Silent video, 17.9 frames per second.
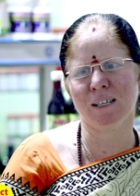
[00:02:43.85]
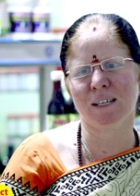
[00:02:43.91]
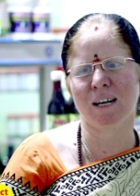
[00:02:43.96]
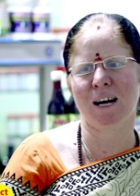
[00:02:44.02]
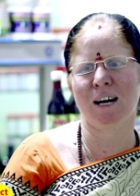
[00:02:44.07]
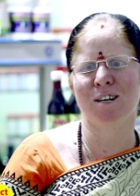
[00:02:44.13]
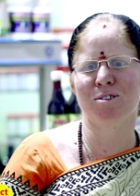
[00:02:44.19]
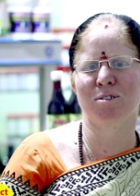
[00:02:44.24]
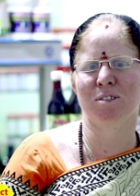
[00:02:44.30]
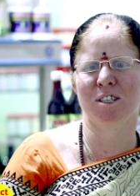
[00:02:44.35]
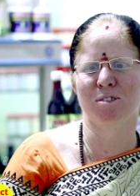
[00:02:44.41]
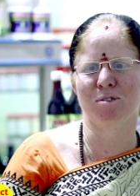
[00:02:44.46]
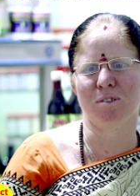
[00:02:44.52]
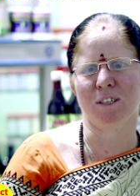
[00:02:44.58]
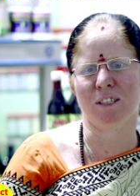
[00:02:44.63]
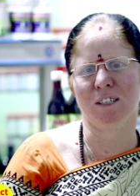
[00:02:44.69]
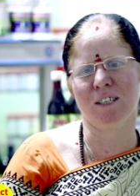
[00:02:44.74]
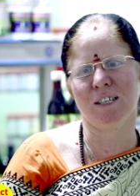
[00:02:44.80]
நாங்கள் ஆலோசனை
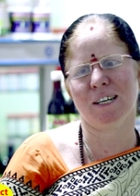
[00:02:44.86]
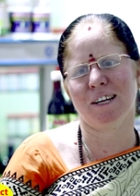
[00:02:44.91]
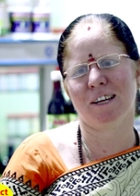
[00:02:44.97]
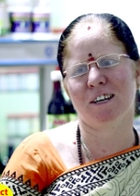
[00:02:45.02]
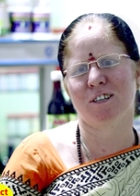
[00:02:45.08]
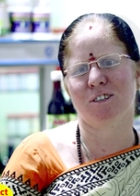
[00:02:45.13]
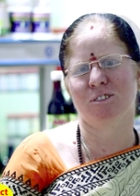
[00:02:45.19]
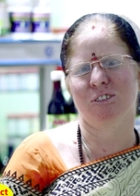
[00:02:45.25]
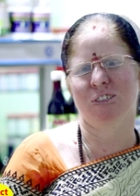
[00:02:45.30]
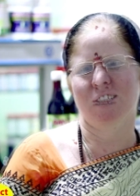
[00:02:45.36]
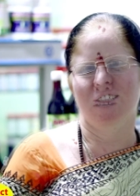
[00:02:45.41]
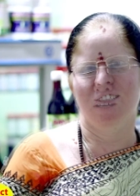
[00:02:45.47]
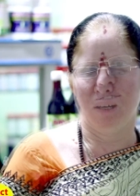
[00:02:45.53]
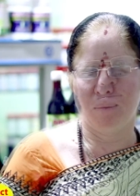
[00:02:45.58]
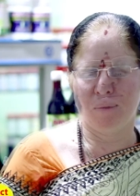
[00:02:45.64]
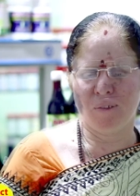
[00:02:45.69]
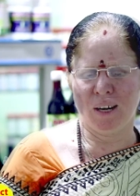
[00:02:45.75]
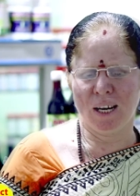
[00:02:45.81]
சொல்கிறதுக்கு ரெடியாக இருக்கோம்
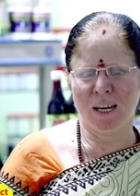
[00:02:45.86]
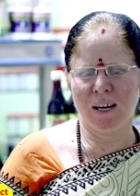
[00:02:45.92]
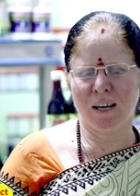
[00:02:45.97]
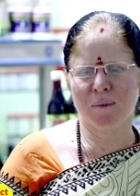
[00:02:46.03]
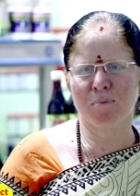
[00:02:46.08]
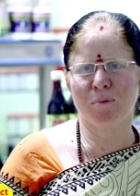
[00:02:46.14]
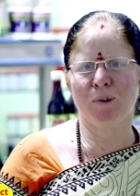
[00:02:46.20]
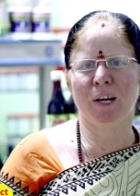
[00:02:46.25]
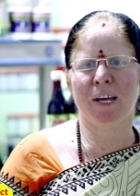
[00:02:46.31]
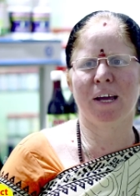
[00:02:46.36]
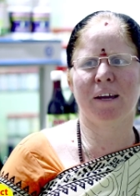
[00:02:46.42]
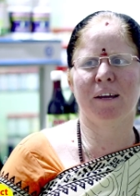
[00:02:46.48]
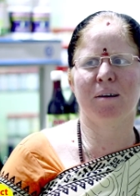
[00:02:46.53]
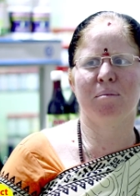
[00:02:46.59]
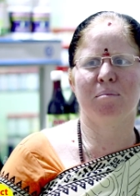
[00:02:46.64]
நம்ம வள்ளலார் மூலிகை